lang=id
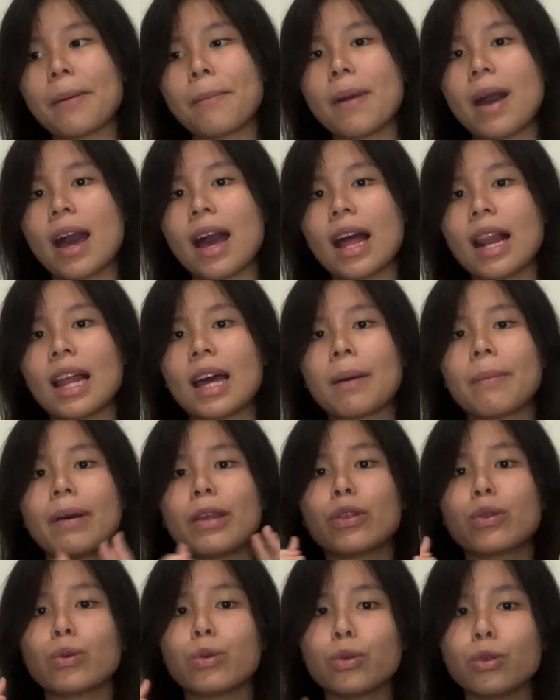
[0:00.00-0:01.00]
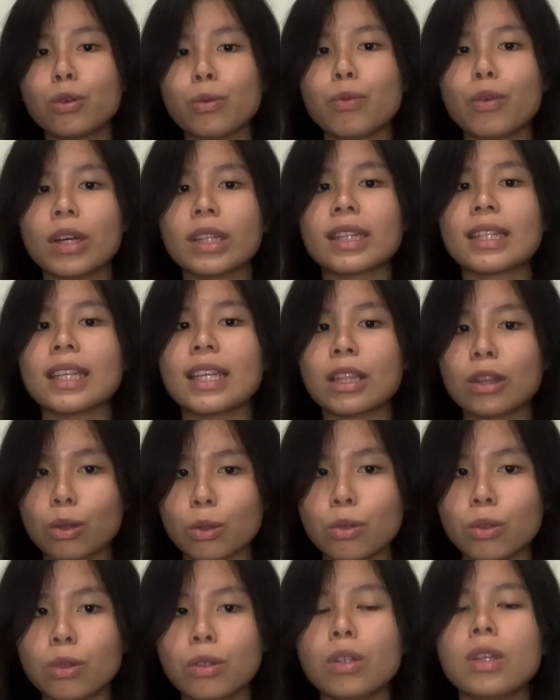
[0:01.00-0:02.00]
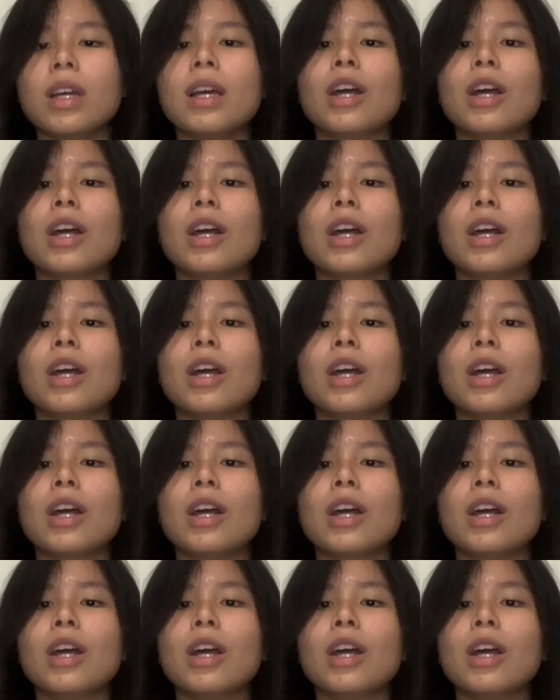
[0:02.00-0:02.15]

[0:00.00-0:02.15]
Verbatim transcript: bakal ngebantu lu buat ngitung